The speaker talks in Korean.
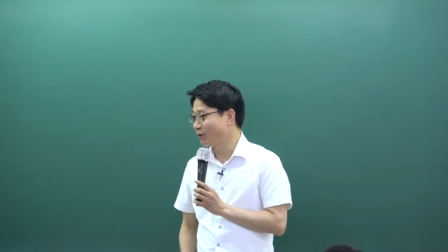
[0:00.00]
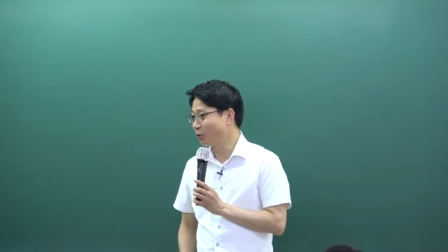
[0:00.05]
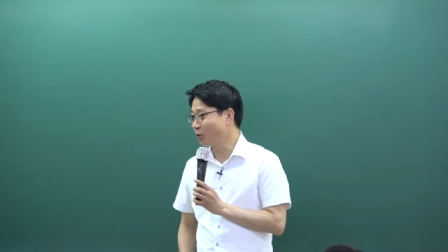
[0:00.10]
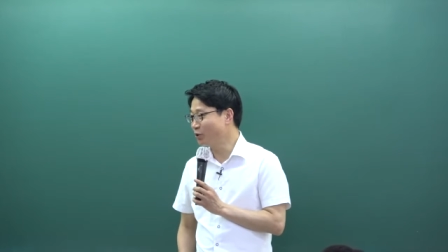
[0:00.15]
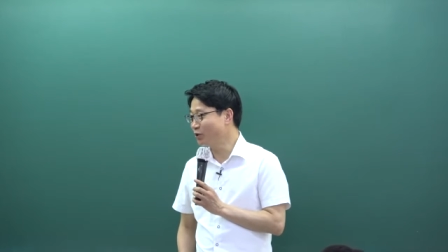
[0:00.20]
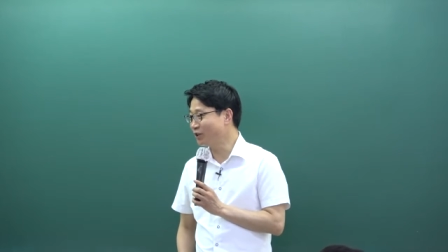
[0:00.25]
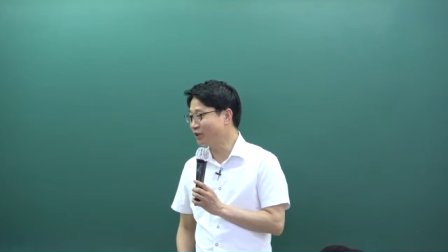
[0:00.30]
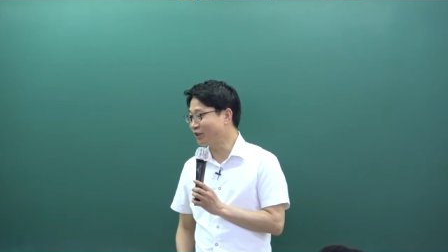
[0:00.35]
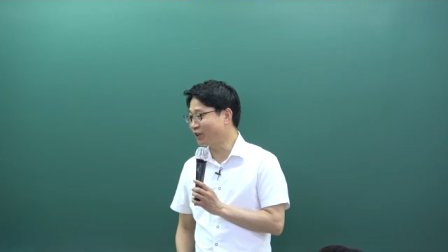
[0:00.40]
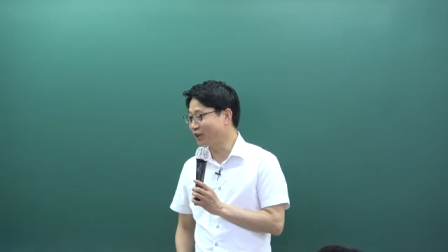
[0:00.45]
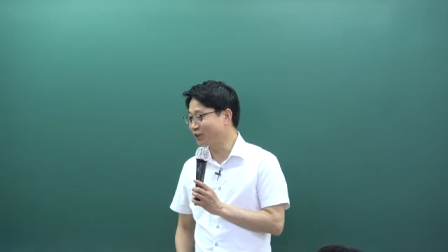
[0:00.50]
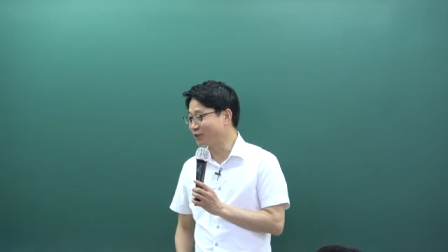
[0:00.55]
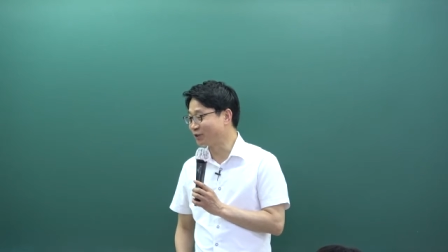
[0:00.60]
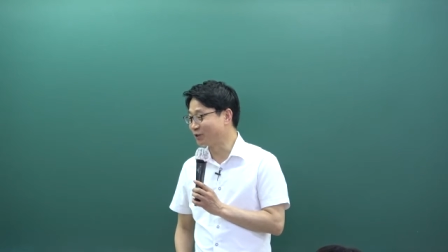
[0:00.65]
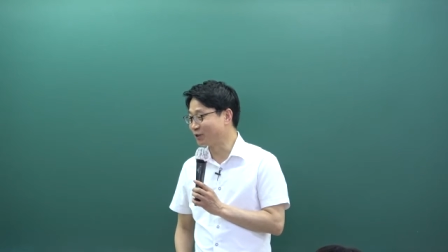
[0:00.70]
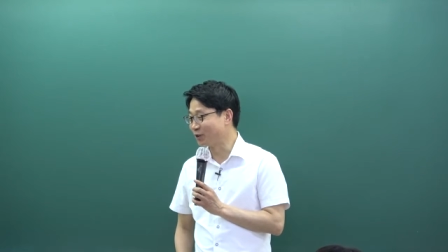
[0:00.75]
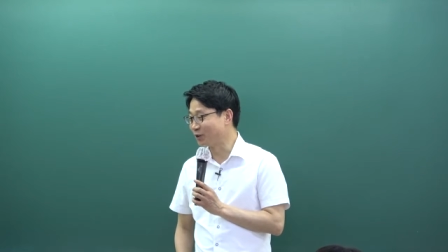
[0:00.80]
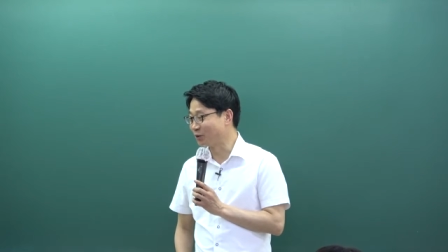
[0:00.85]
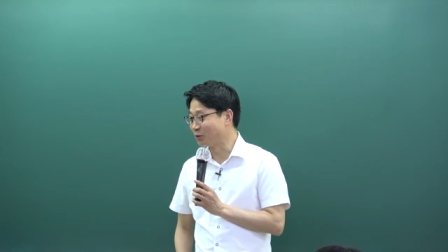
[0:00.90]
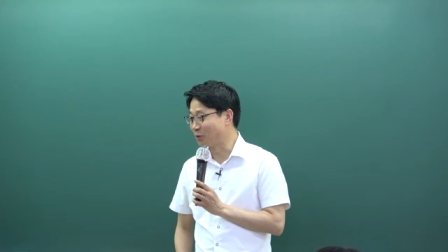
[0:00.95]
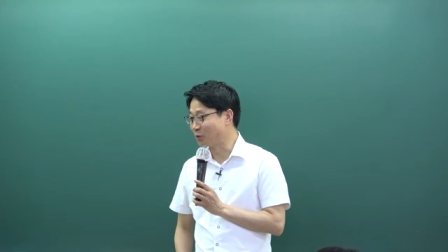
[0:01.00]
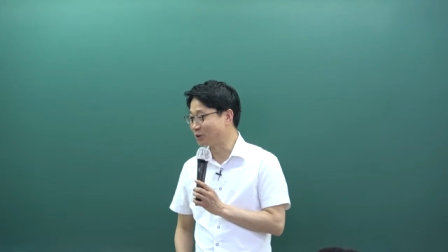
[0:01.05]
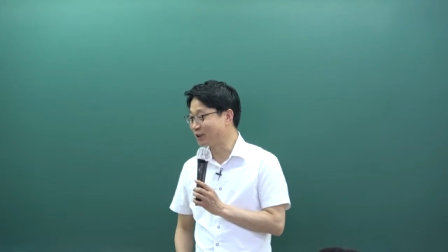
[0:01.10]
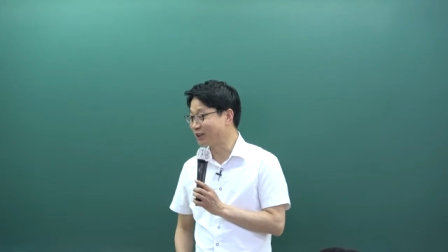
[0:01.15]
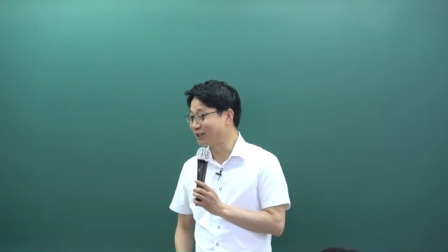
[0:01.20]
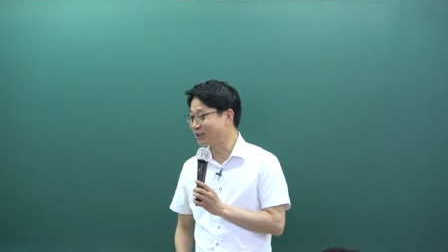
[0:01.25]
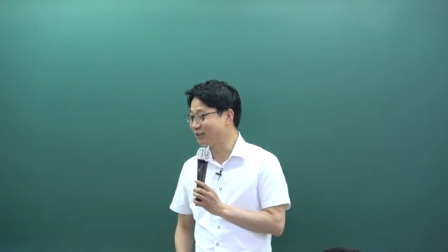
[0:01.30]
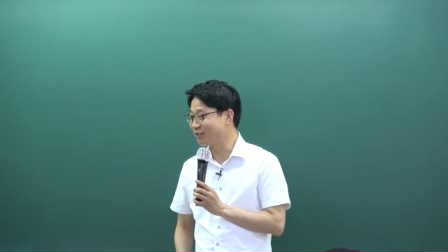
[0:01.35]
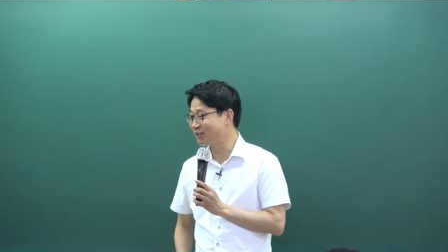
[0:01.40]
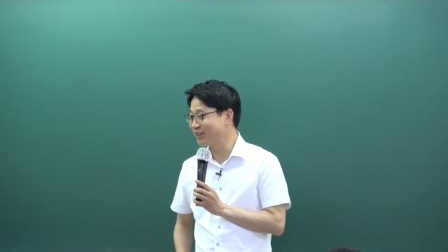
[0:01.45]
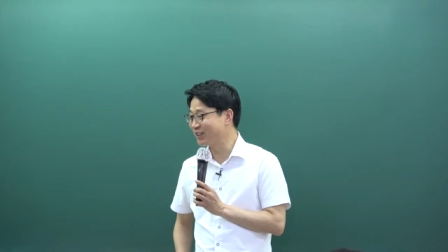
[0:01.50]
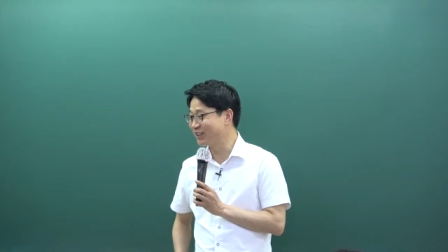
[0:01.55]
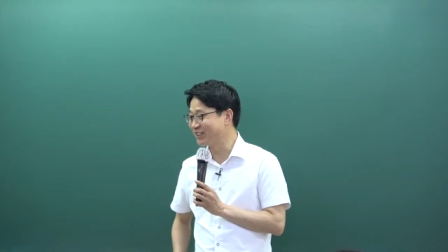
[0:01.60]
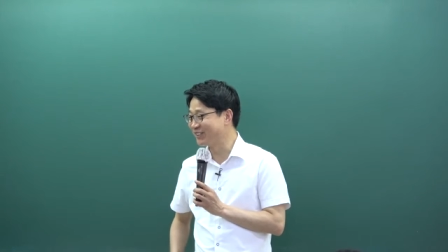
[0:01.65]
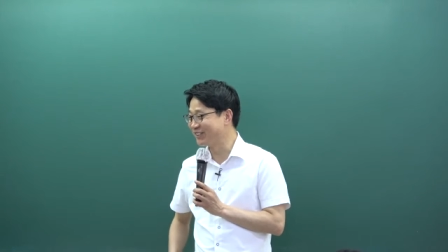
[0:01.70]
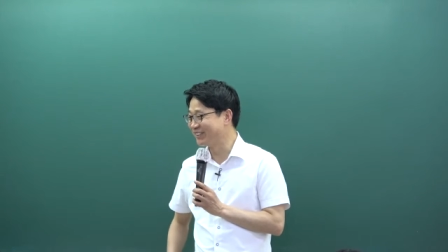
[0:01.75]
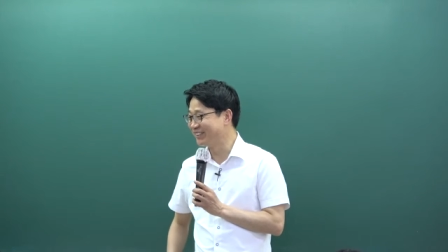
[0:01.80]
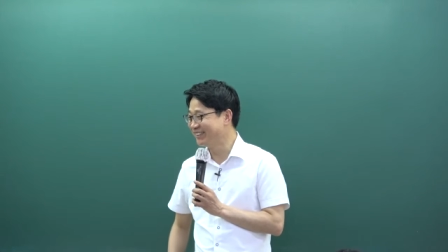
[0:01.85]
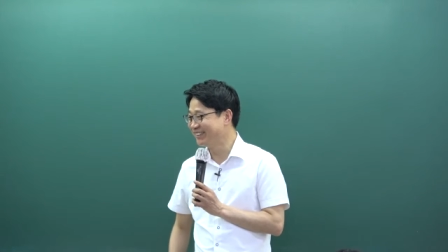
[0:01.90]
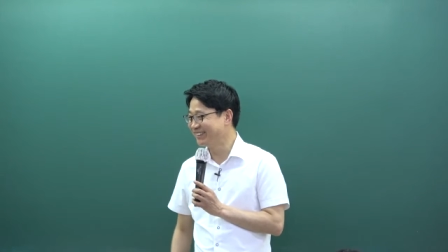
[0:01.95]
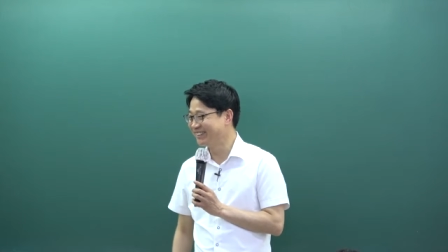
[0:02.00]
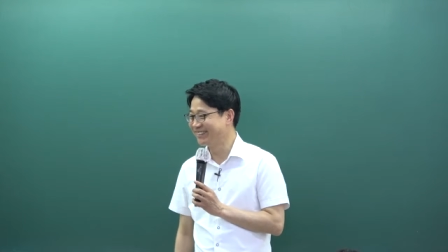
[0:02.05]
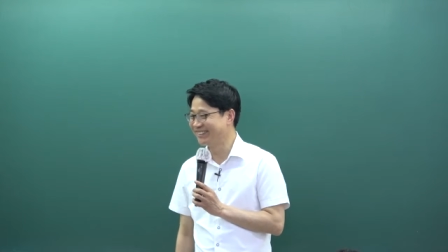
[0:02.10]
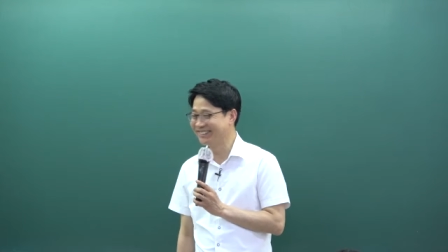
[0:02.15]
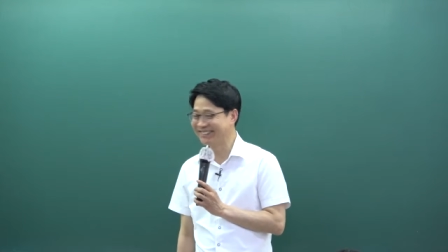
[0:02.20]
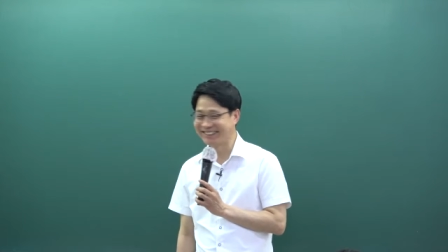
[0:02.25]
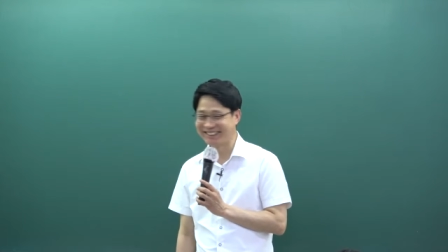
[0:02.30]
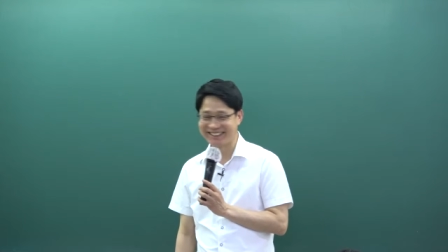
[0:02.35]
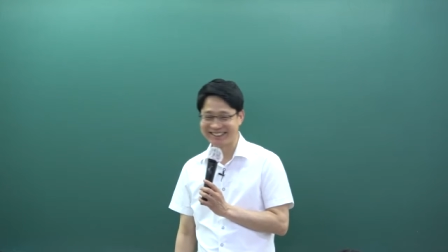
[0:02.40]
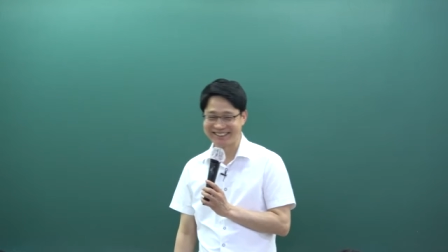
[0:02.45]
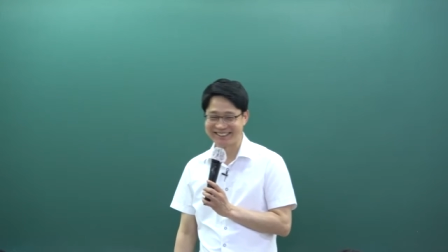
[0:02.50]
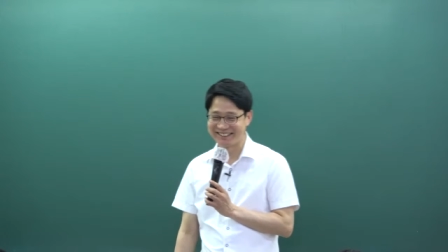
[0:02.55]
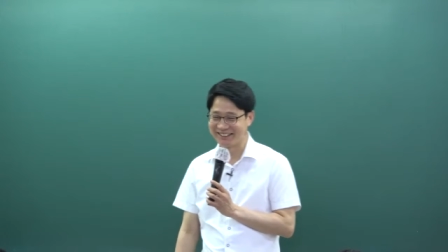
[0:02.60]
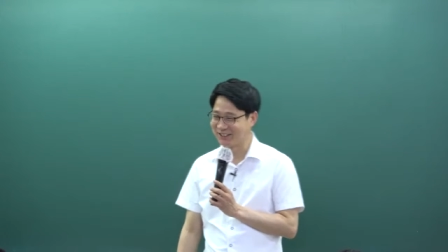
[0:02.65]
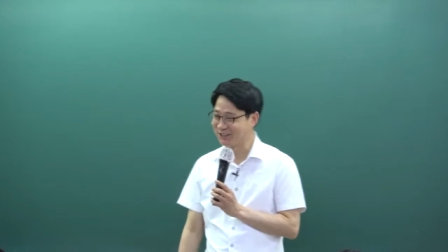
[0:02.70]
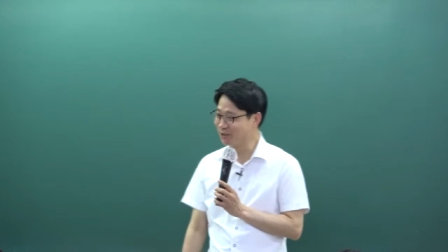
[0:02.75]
혼자 딱저 독차지하고 계신 거예요? 아, 잘했어요.